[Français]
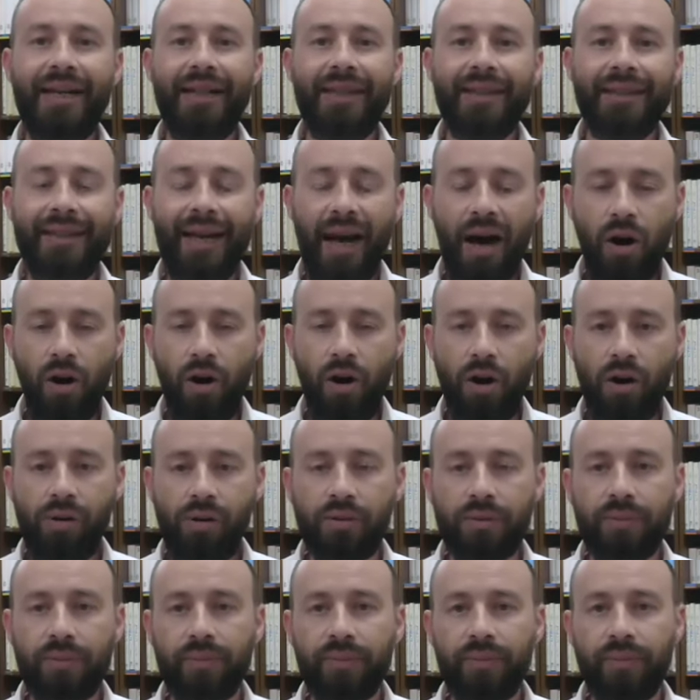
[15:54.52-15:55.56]

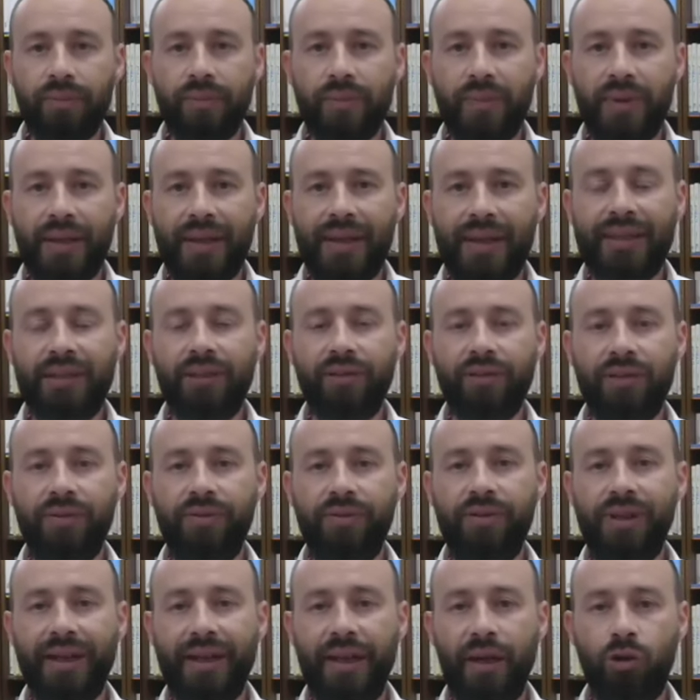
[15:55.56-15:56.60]
Tahor, qu'est-ce que ça
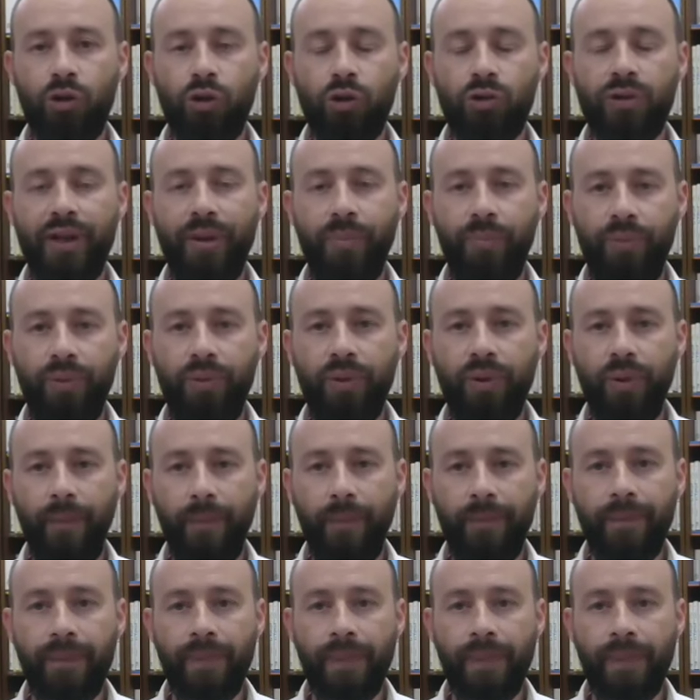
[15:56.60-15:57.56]
veut dire Quelque chose qui est pur.